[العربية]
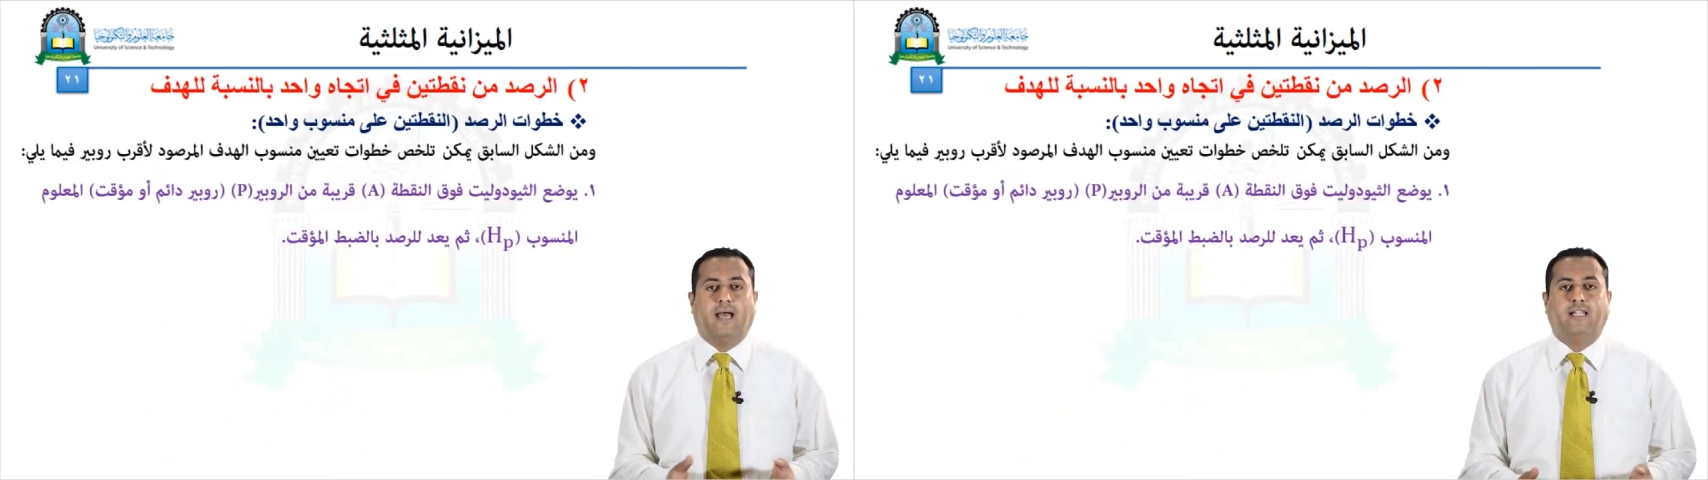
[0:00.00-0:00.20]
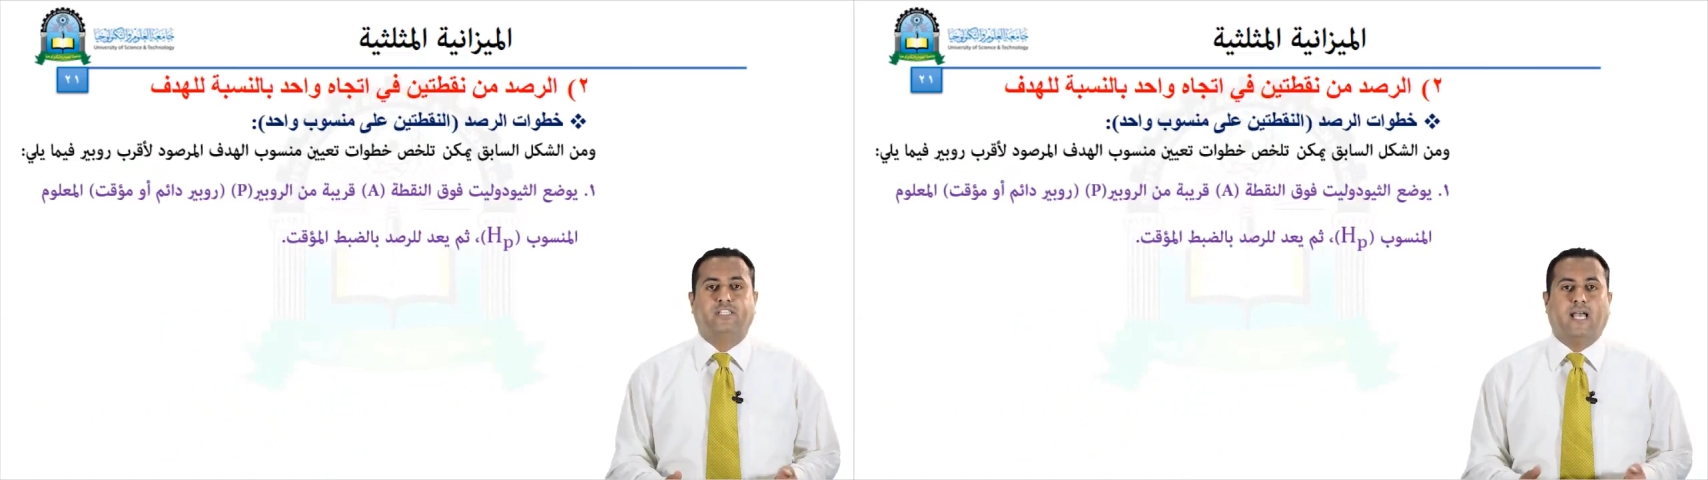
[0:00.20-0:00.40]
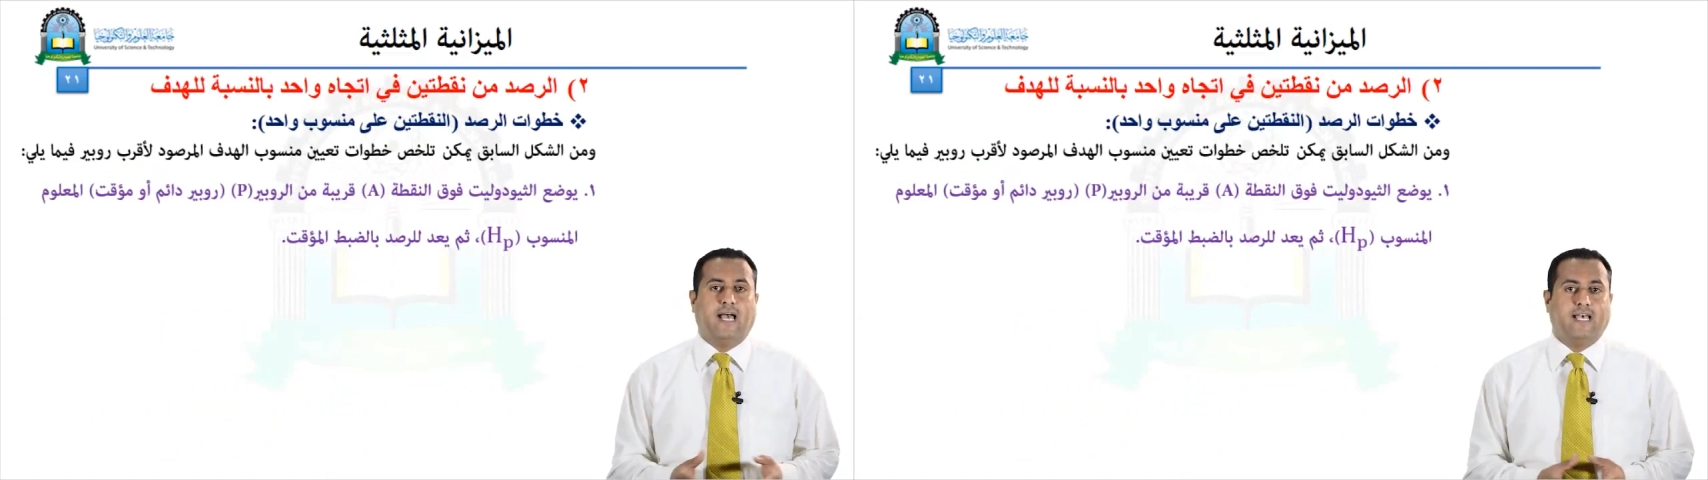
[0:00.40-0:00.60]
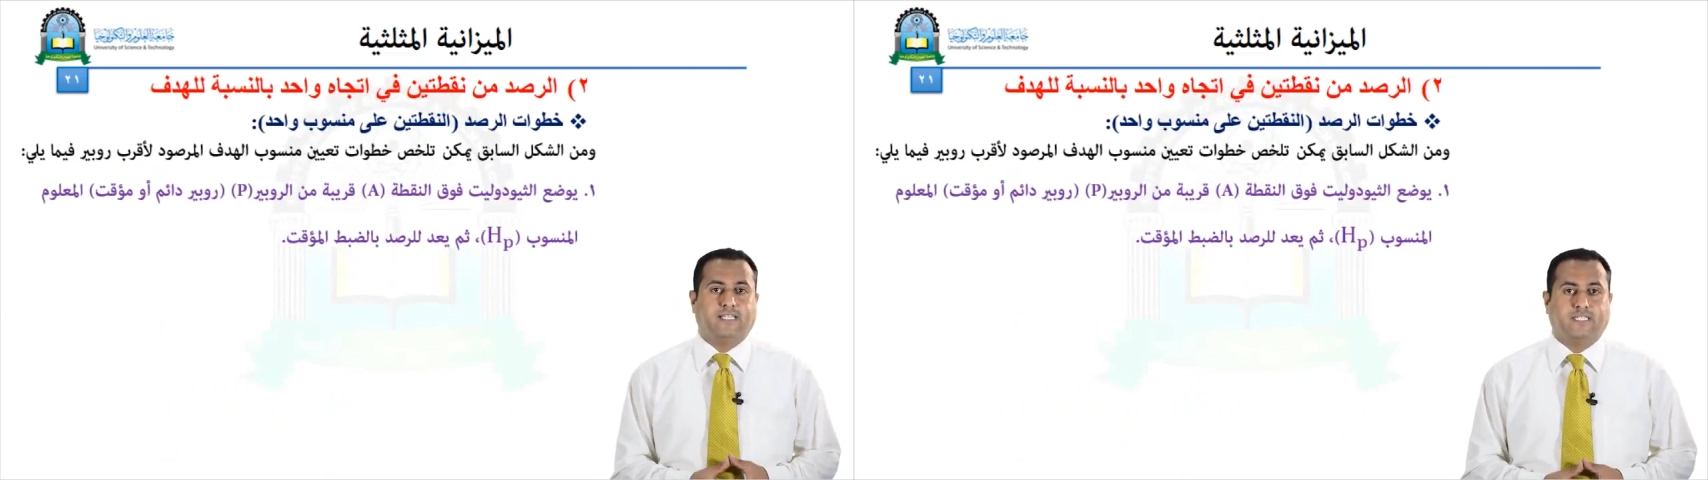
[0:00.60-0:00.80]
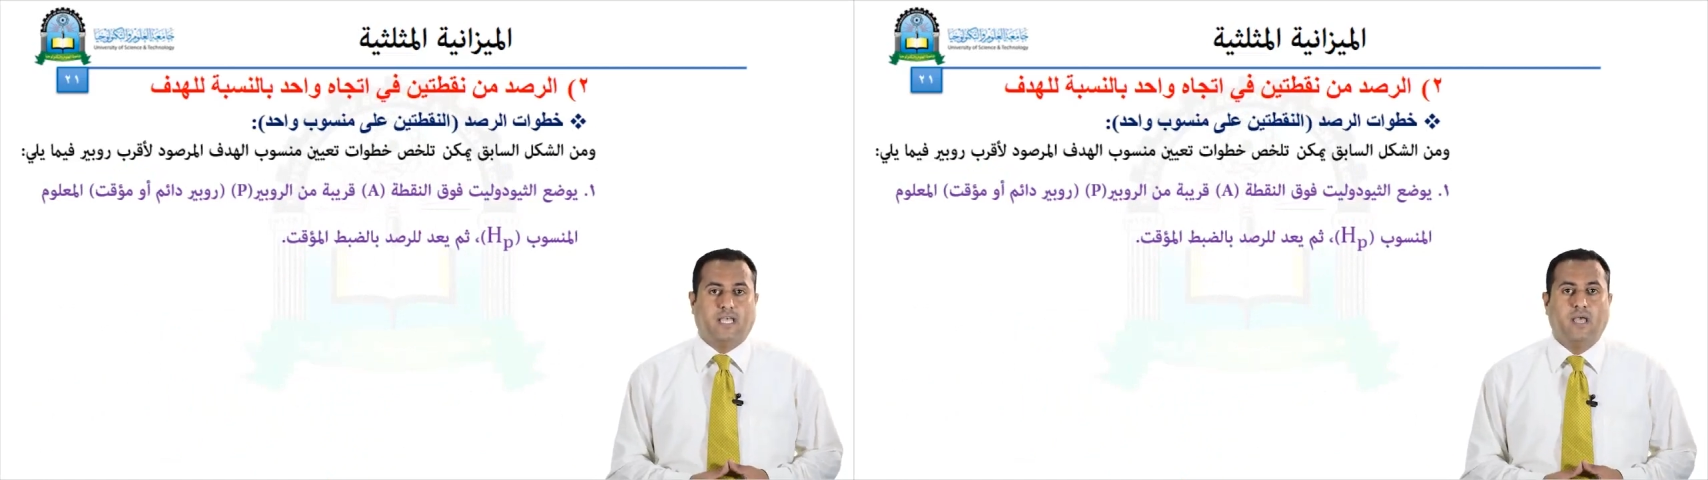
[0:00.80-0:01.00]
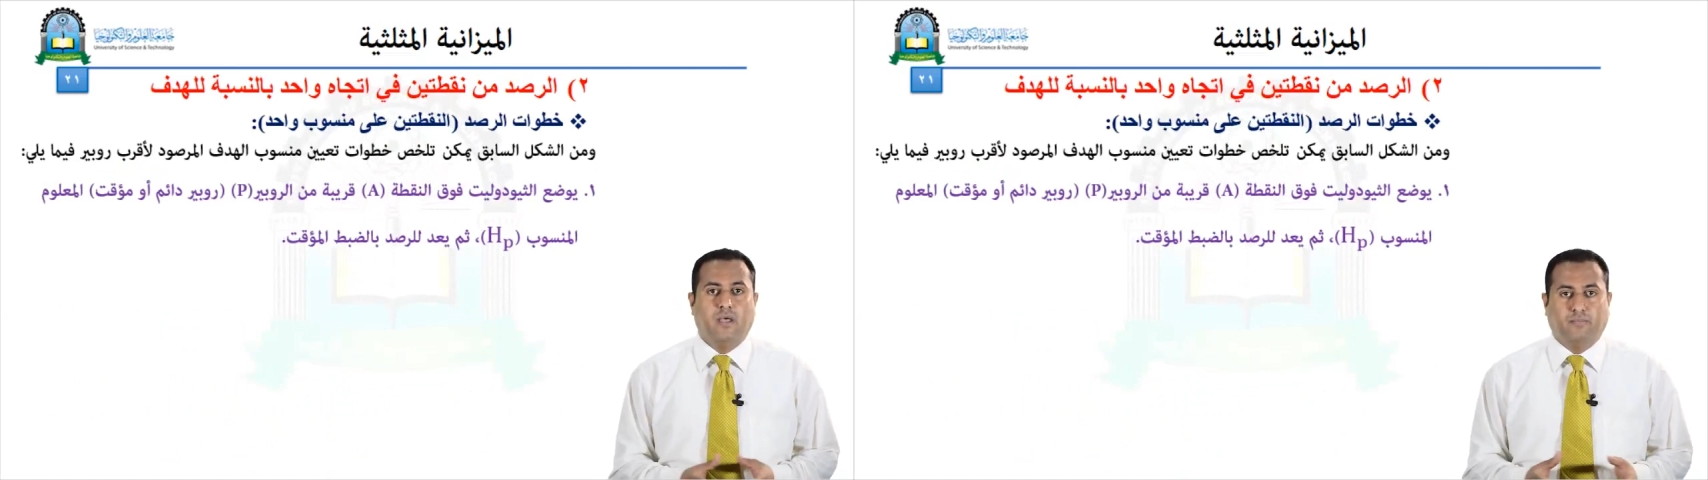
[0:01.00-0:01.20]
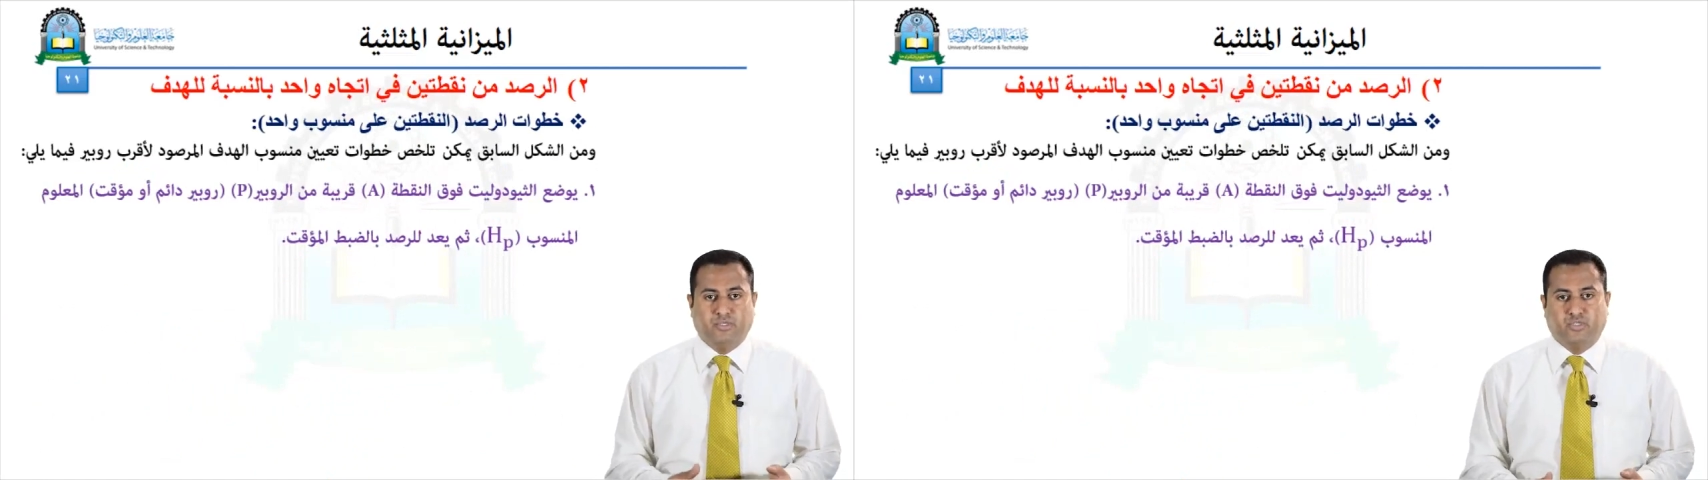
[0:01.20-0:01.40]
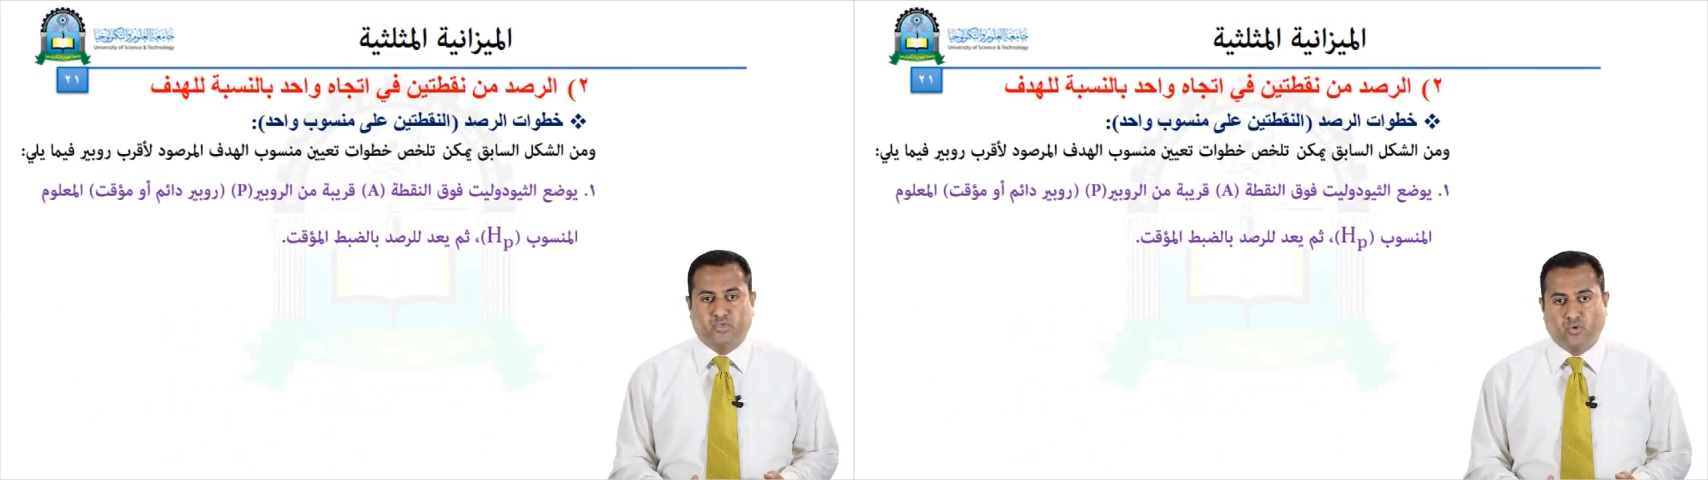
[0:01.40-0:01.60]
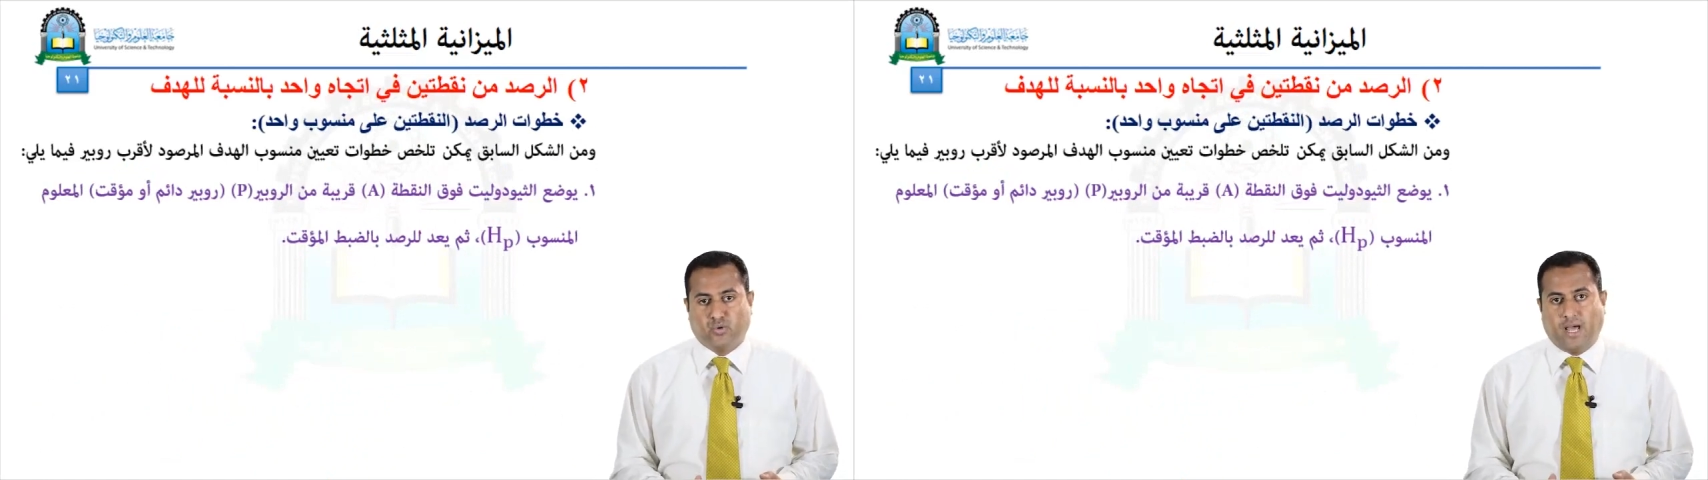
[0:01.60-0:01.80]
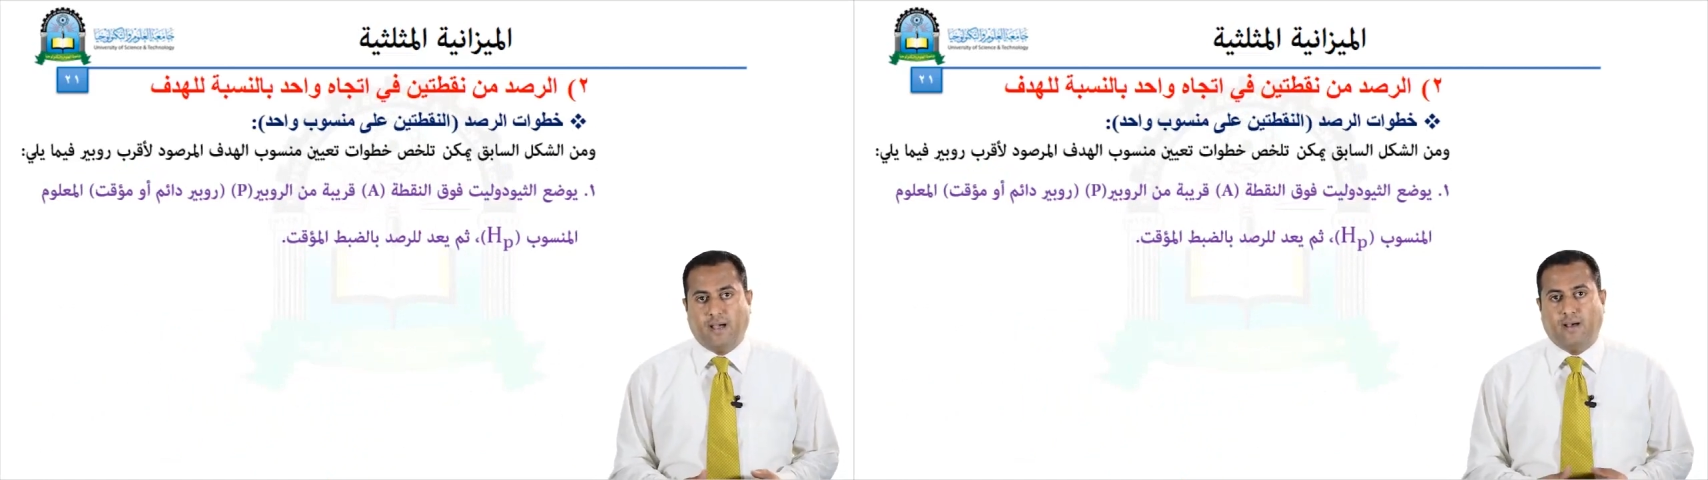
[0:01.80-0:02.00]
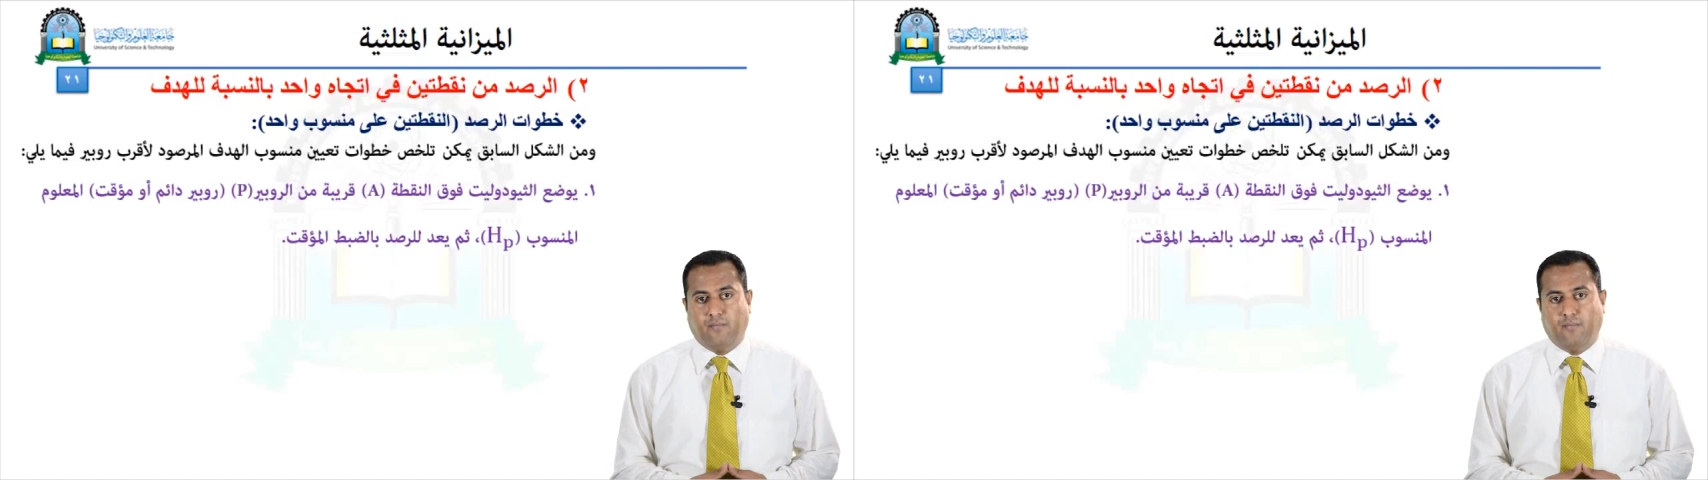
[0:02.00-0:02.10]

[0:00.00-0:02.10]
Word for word: الجهاز بصورة